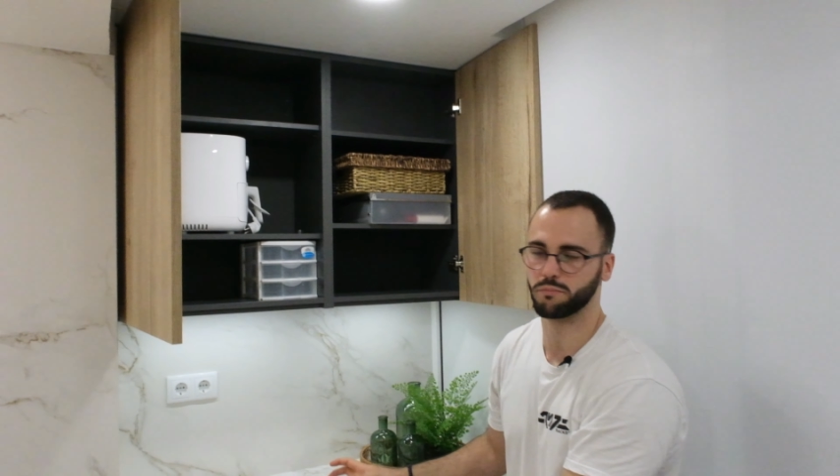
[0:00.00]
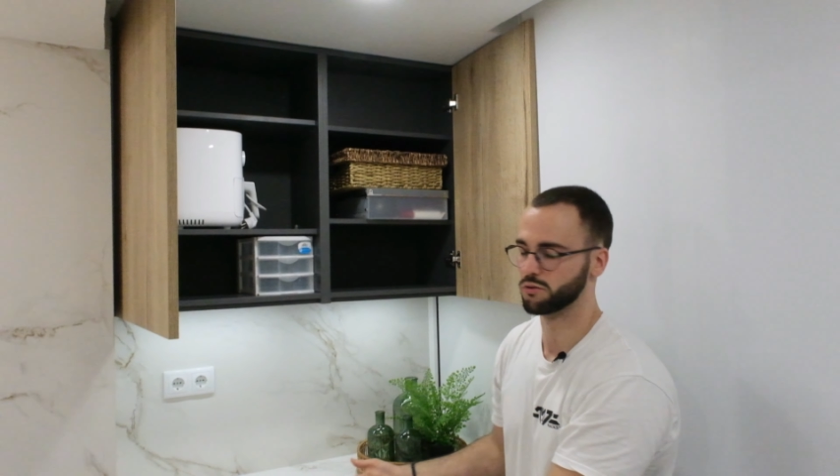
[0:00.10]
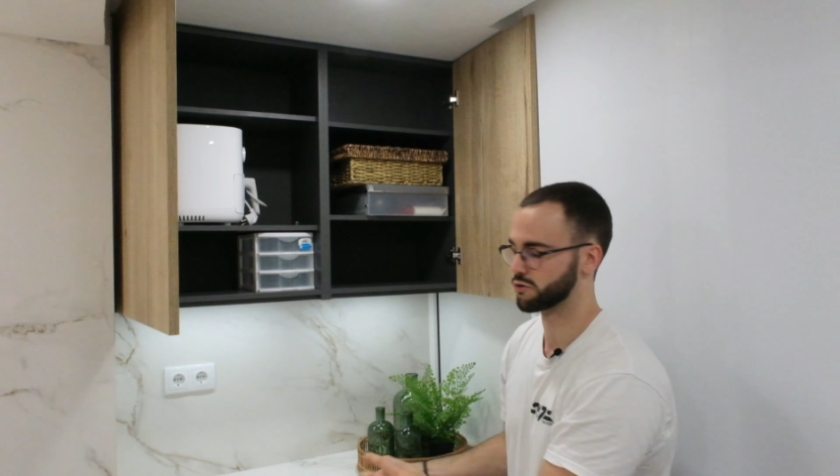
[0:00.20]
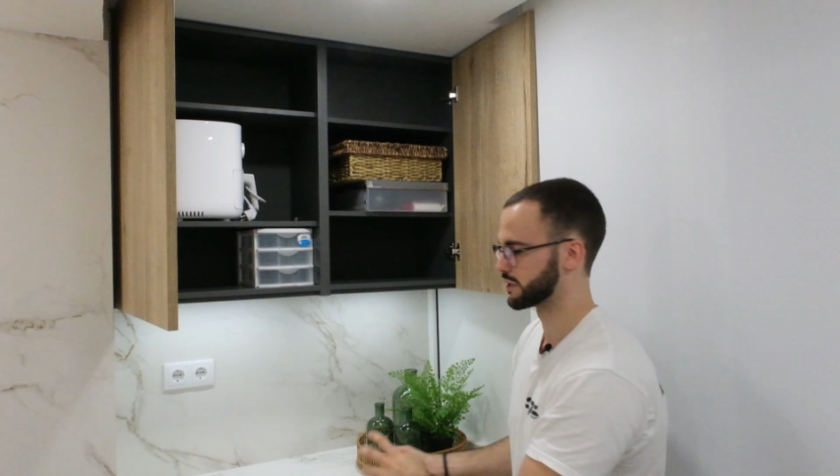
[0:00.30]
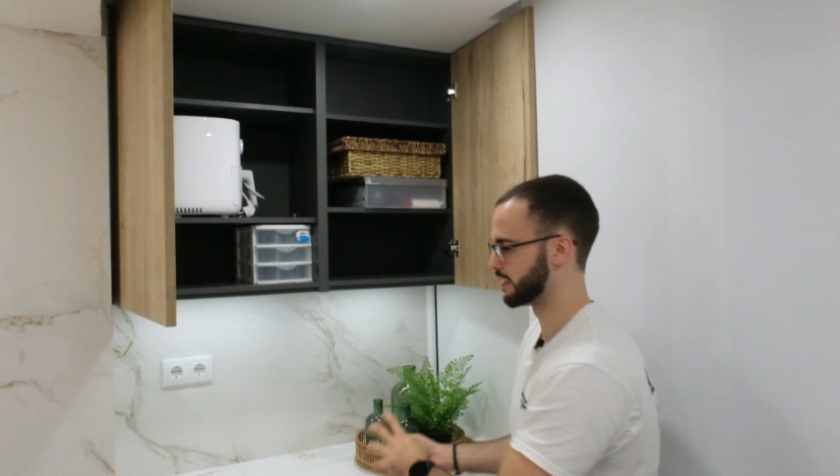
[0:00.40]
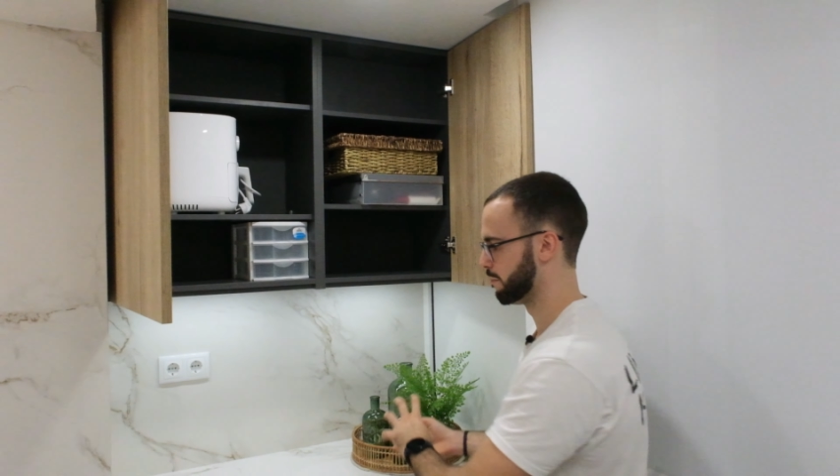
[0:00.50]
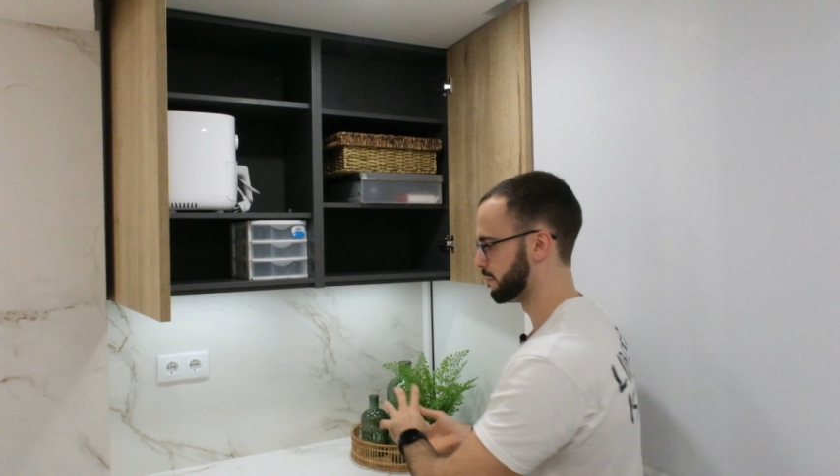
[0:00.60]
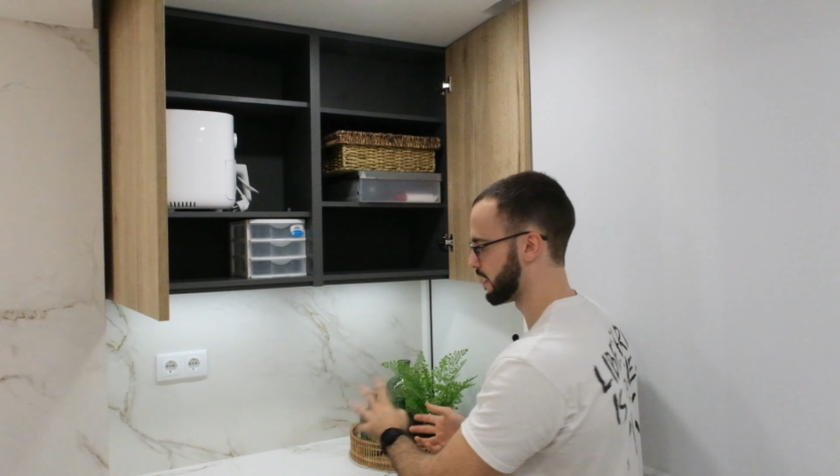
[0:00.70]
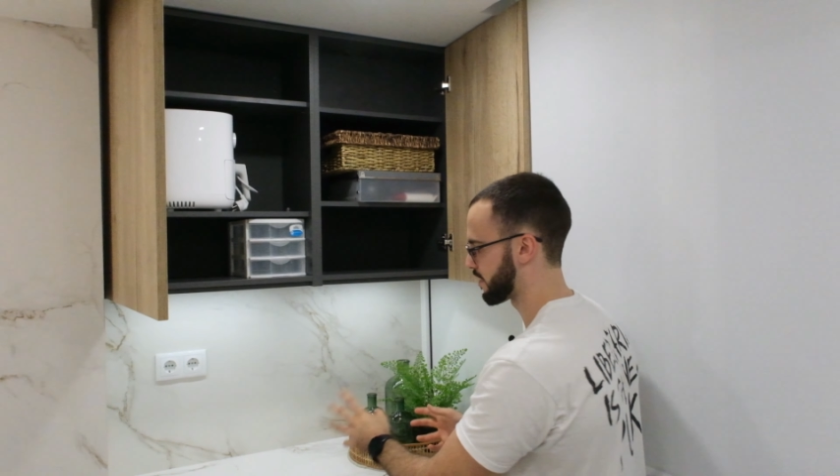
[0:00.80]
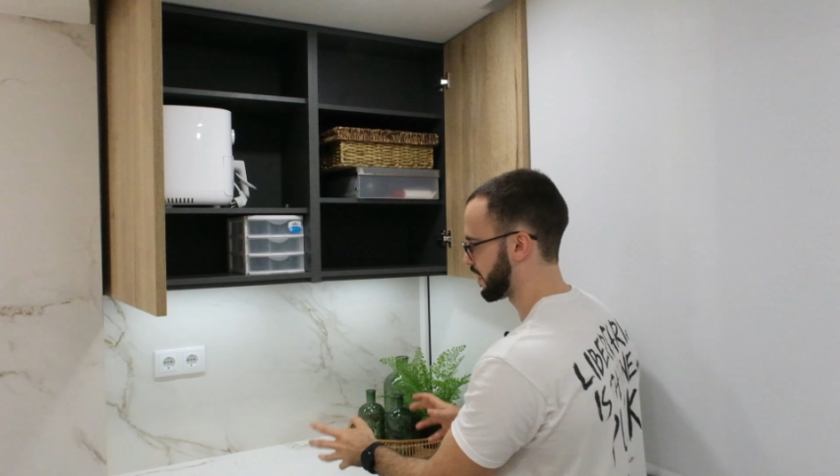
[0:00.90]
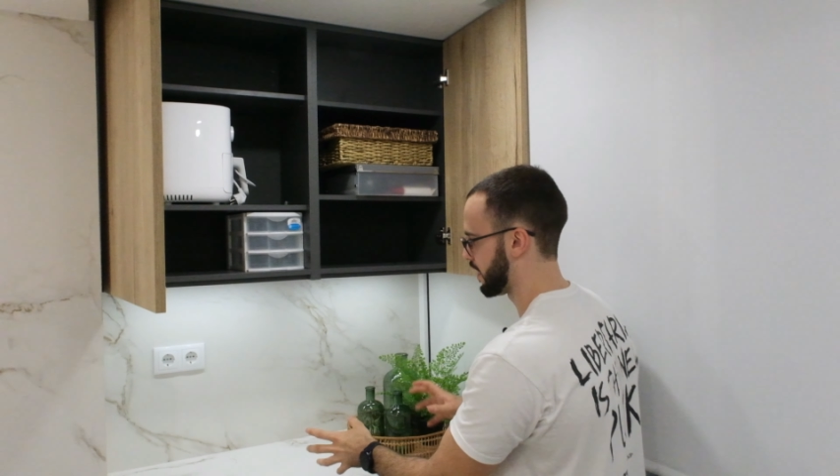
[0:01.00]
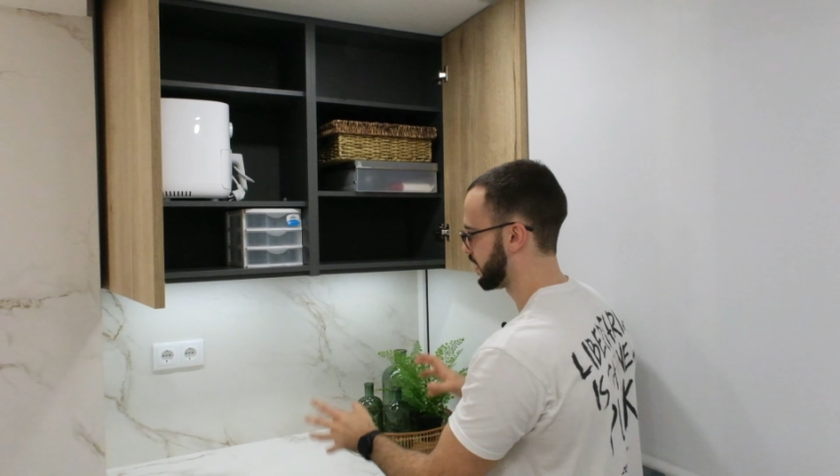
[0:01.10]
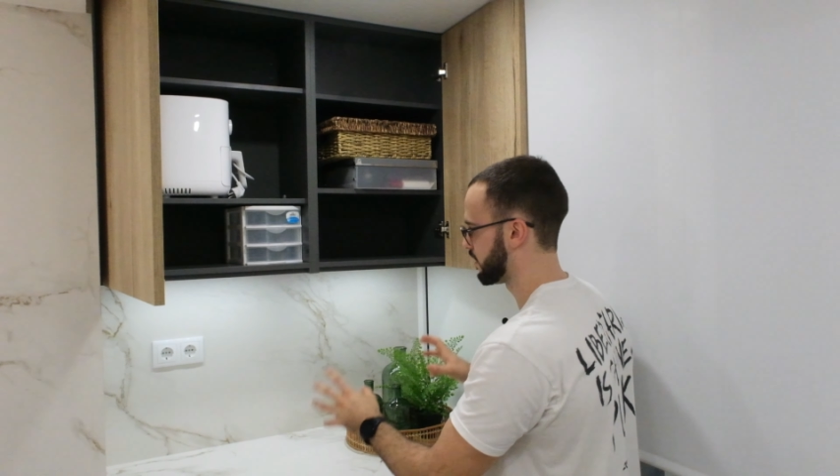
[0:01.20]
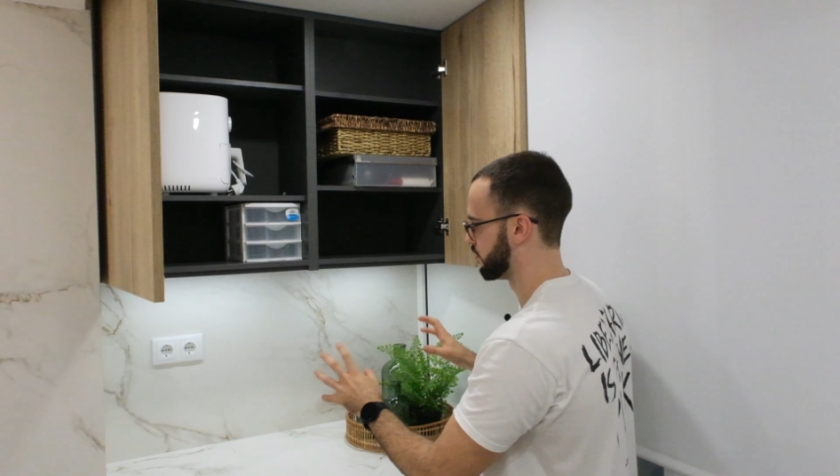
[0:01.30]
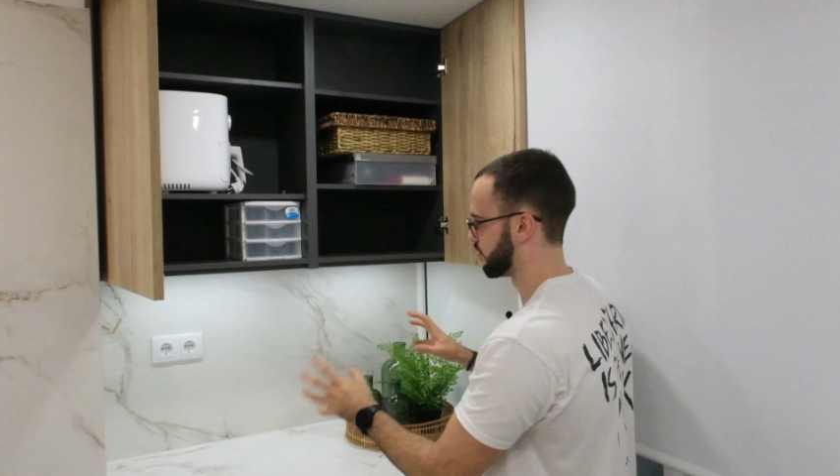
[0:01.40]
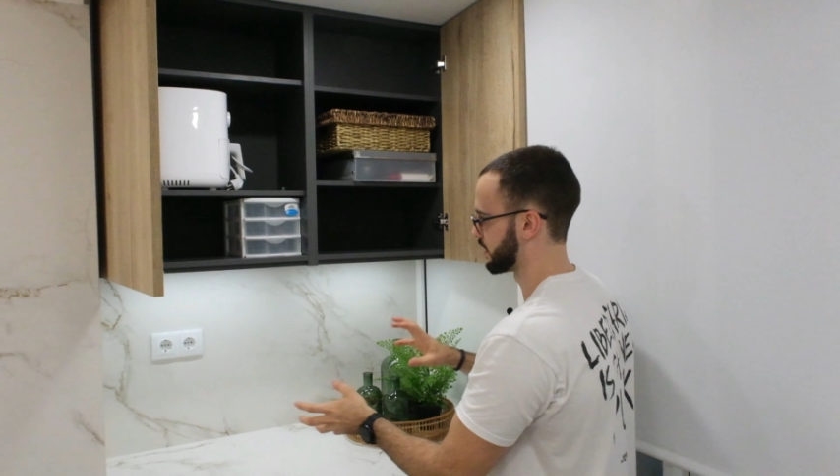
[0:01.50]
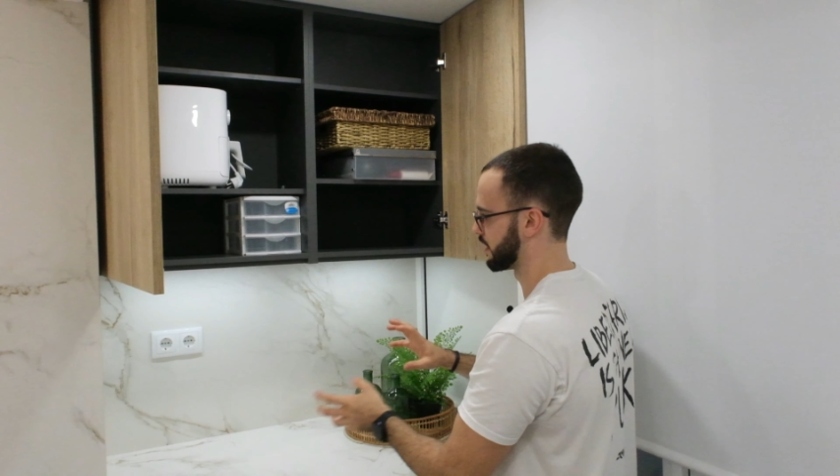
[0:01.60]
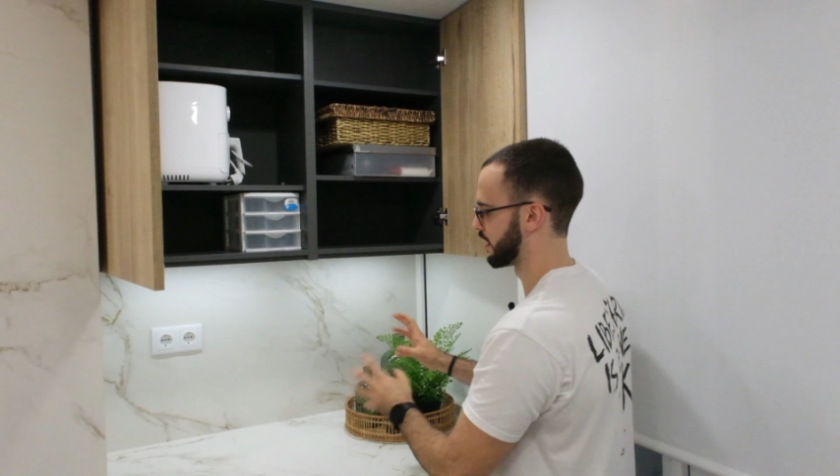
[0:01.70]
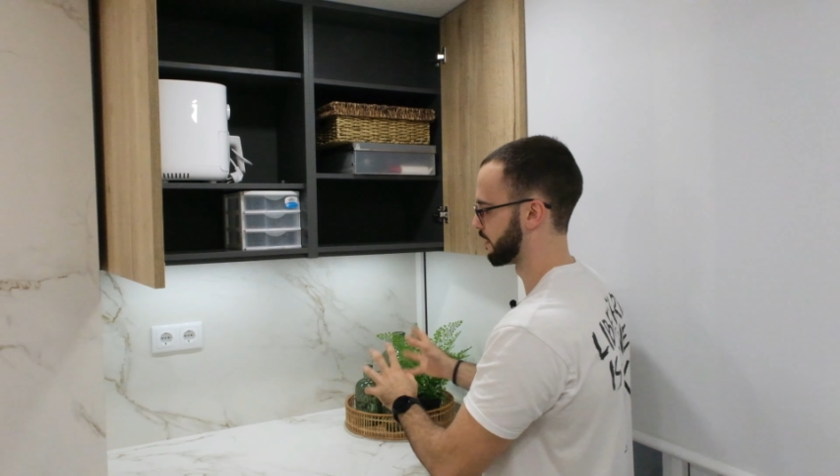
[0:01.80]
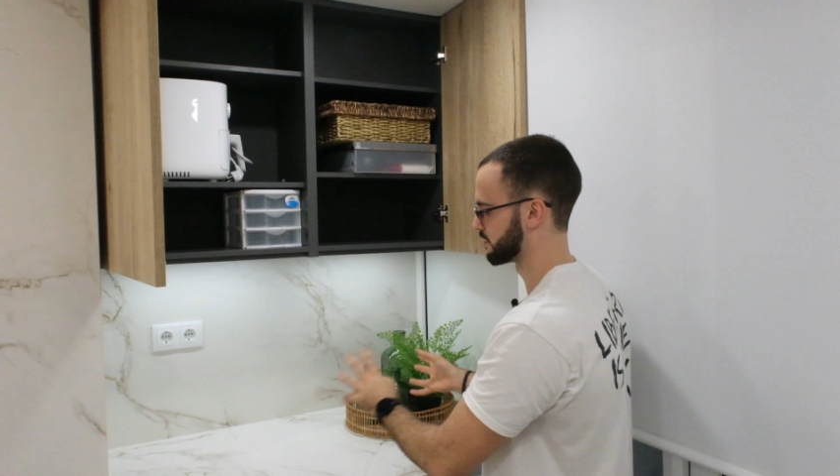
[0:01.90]
productos de limpieza o lo que
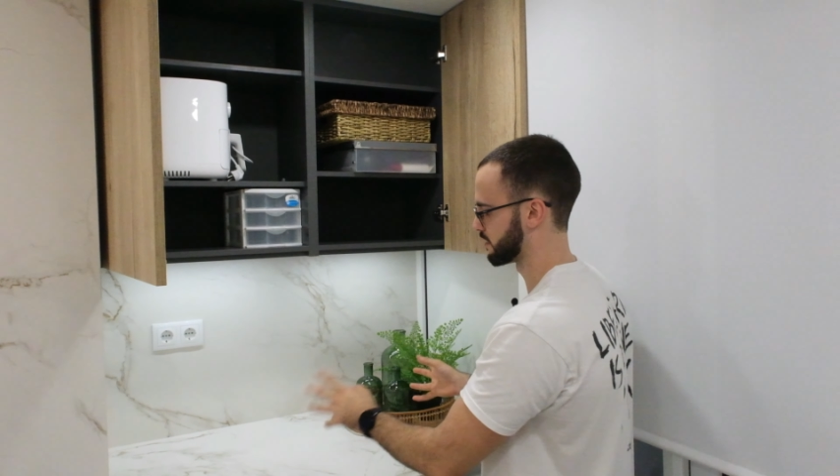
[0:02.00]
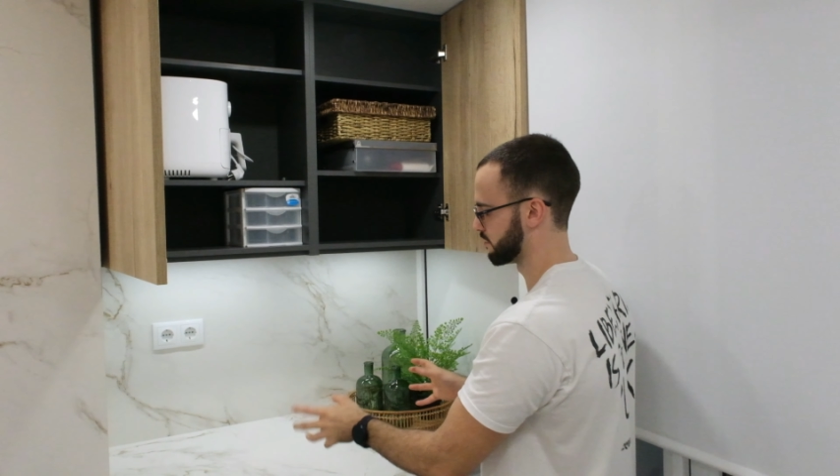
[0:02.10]
tengamos que